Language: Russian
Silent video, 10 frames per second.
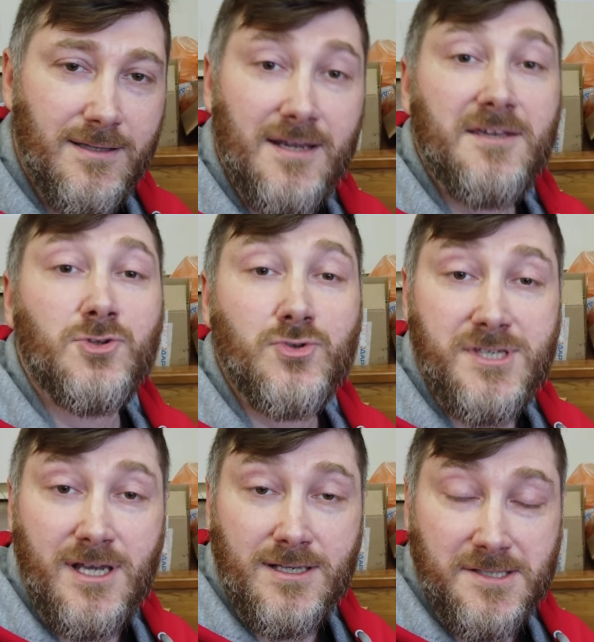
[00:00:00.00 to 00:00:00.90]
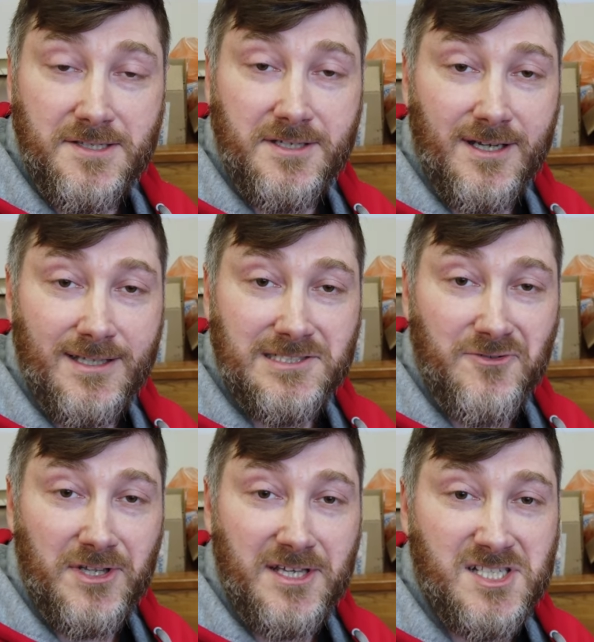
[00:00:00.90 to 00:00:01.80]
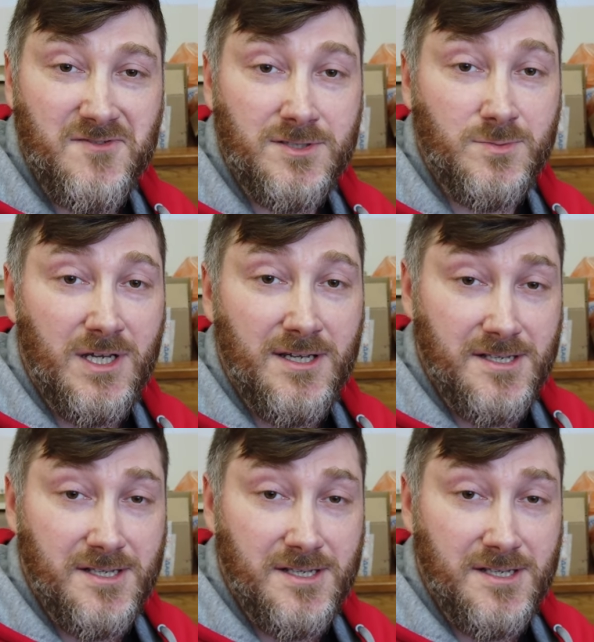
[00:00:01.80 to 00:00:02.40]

Дорогие друзья, зрители канала Fornax Film,